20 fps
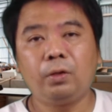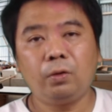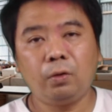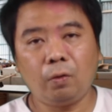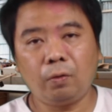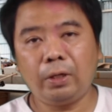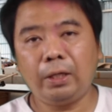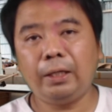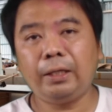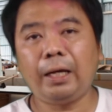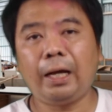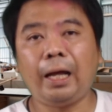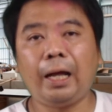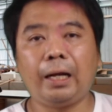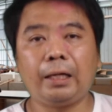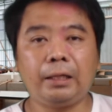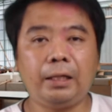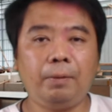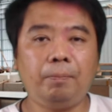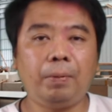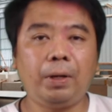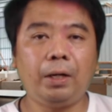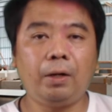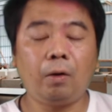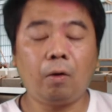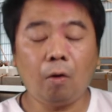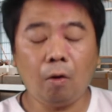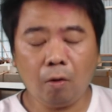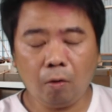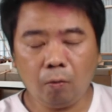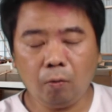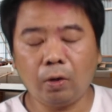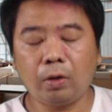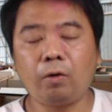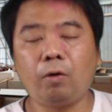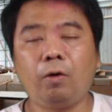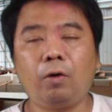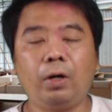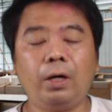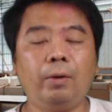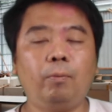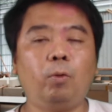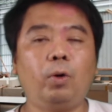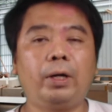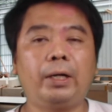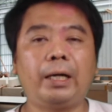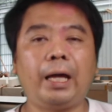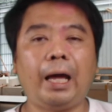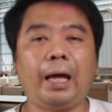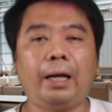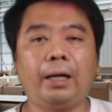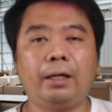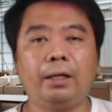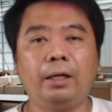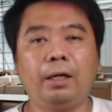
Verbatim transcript: ตรงนี้ต่างหากที่เป็นคอขวดของกระบวนการ